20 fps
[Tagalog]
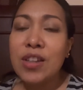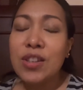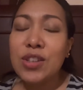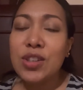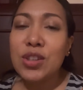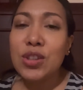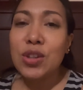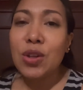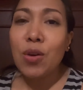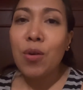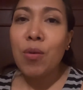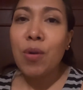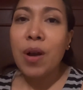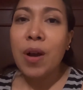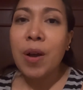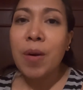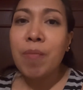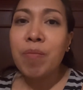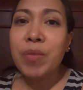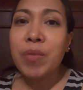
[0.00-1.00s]
So,
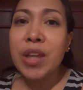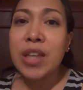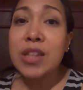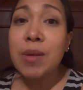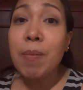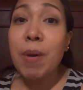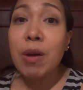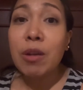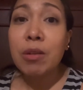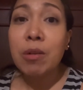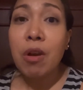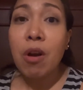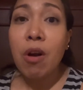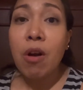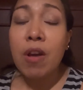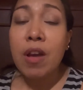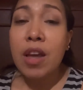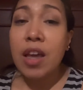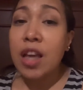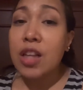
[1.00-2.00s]
um, it's about
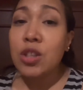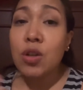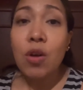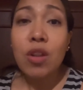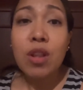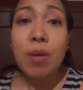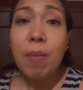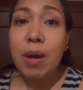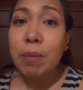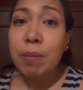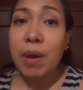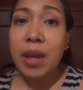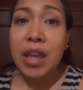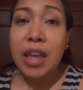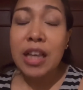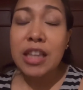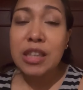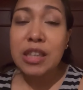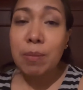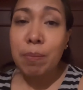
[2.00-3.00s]
it's all about my
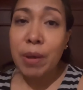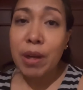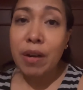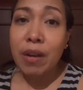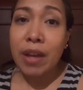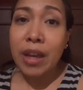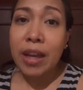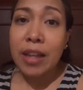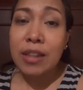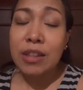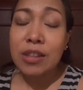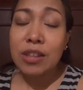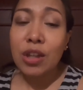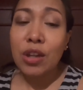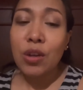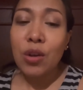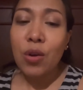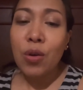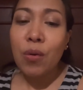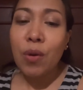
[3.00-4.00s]
experience, you
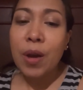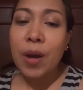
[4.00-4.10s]
know.